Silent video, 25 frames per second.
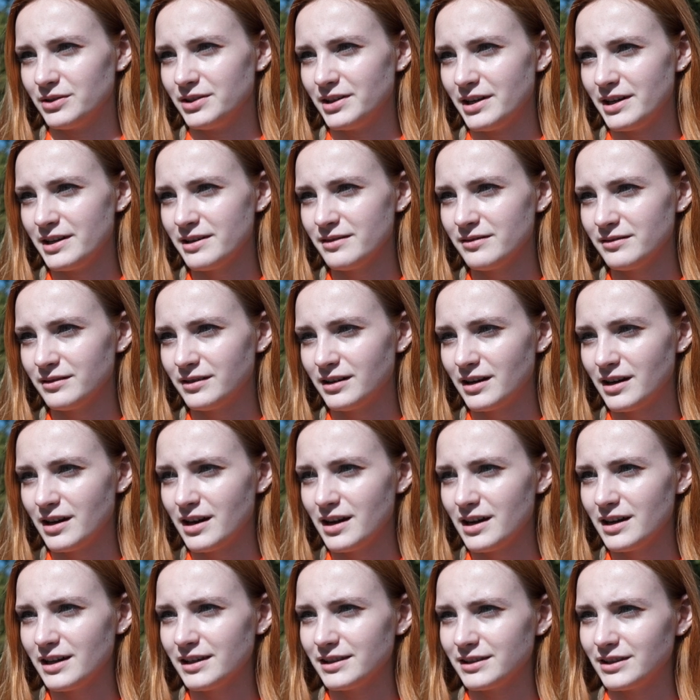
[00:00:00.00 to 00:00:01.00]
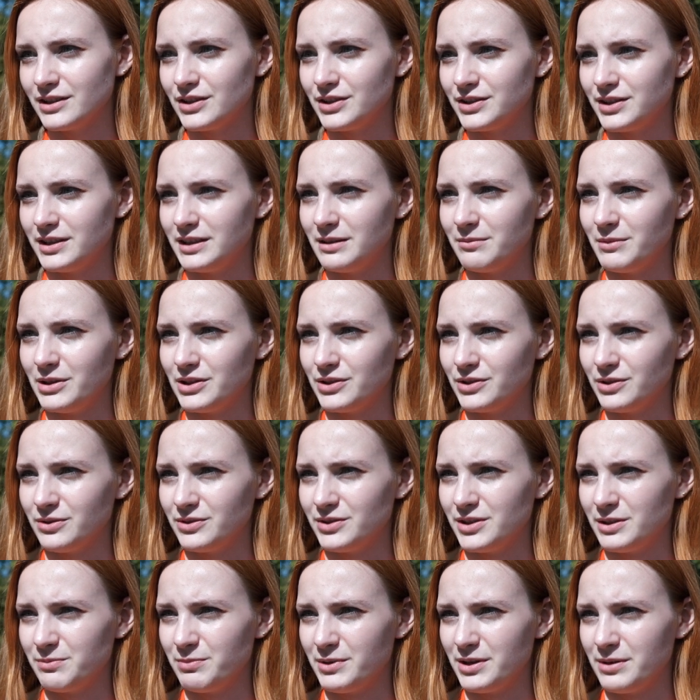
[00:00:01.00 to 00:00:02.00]
людей, значительно меньше
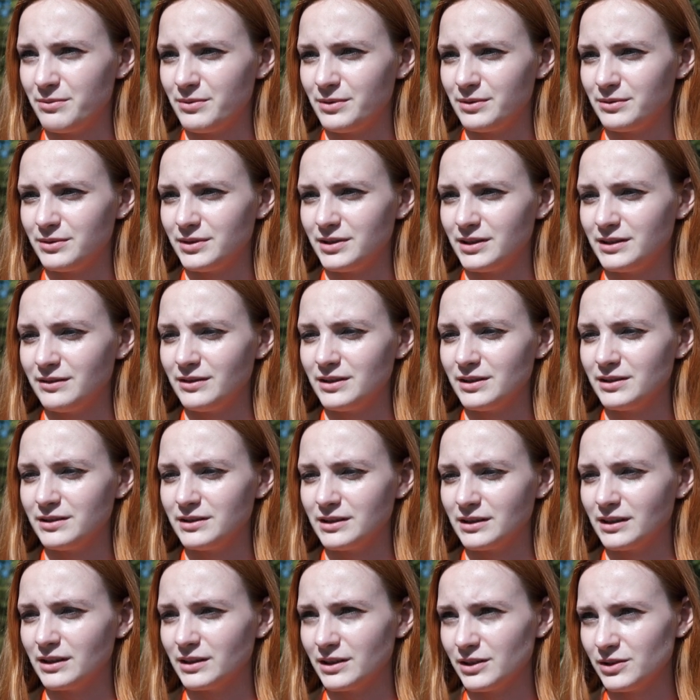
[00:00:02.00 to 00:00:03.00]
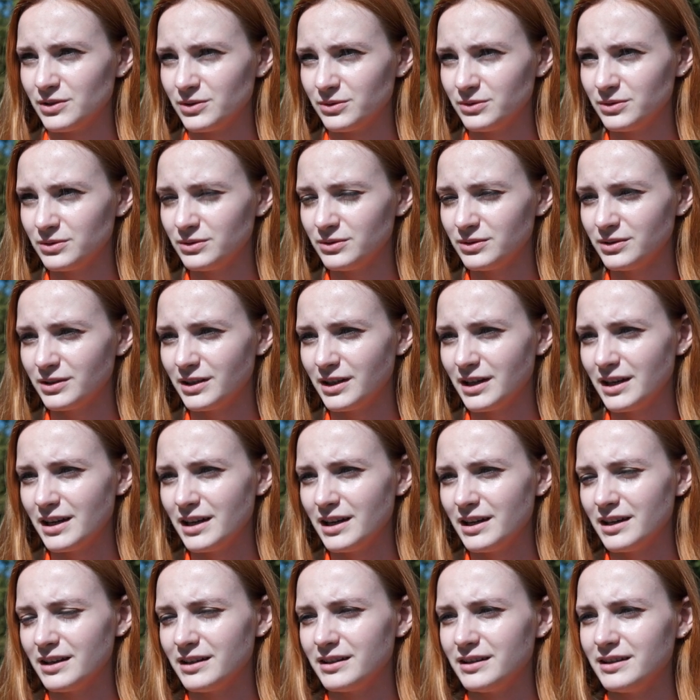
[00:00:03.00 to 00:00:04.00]
людей, соответственно, голосуют,
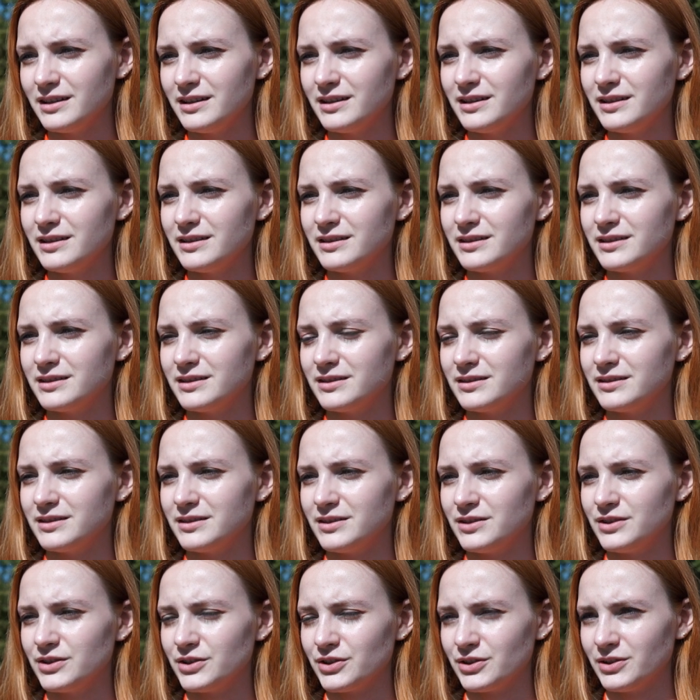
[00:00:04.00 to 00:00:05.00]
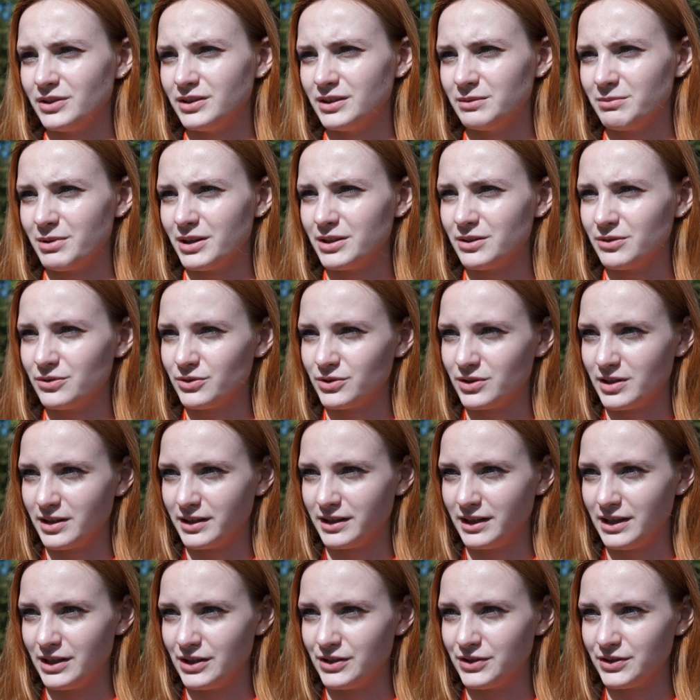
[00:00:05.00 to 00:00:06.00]
и тяжело набрать нужное
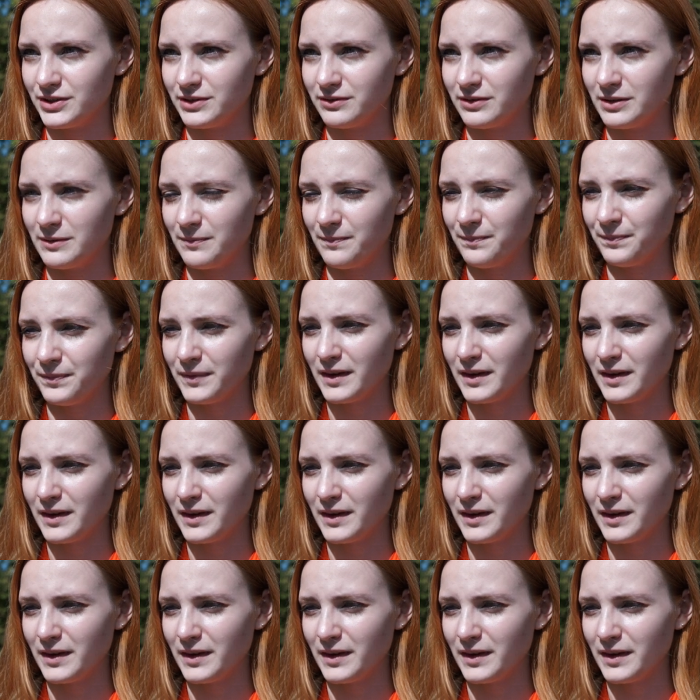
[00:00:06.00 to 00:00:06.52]
количество.